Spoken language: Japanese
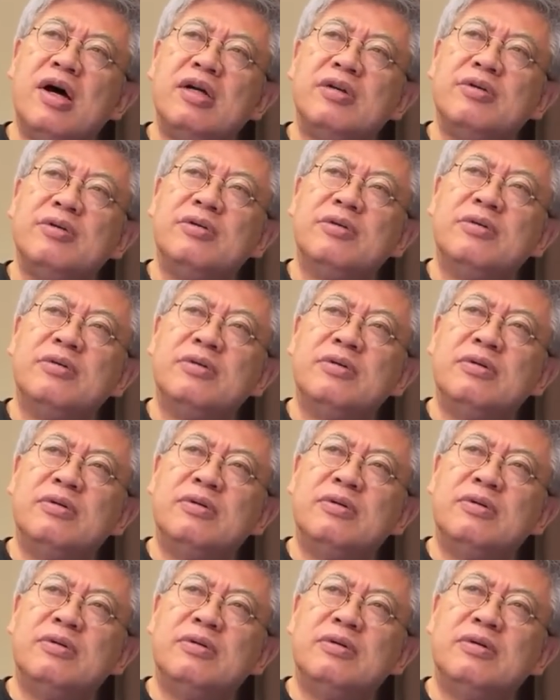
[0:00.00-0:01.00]
あのー、
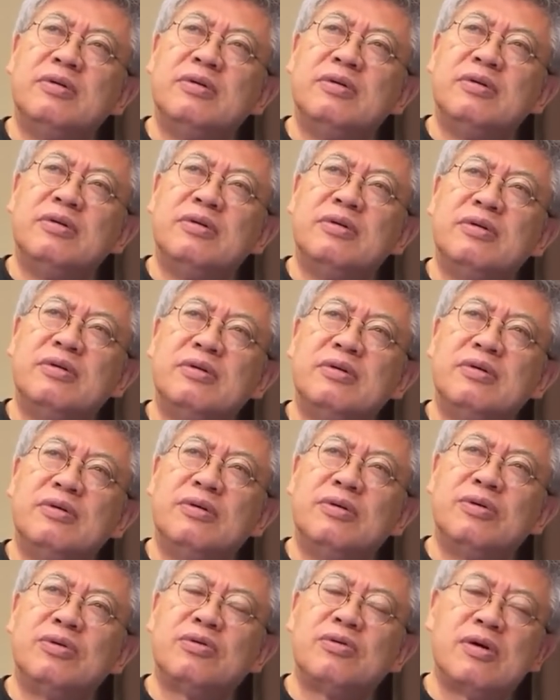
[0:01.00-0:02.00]

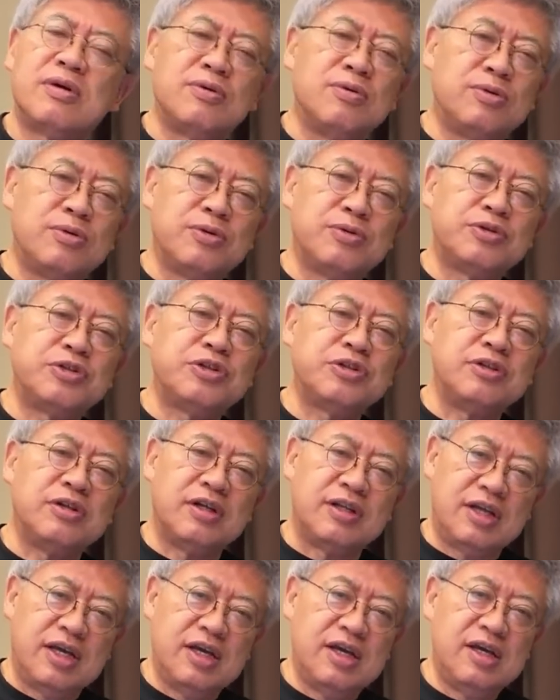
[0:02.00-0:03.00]
本当はご両親
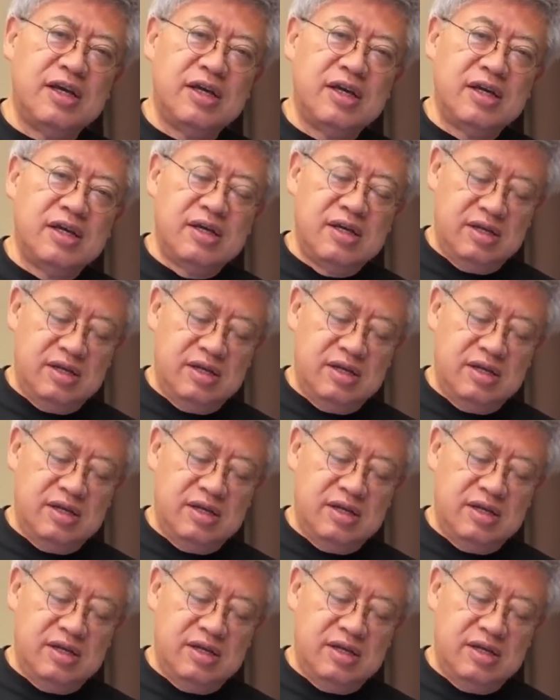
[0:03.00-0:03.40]
がね、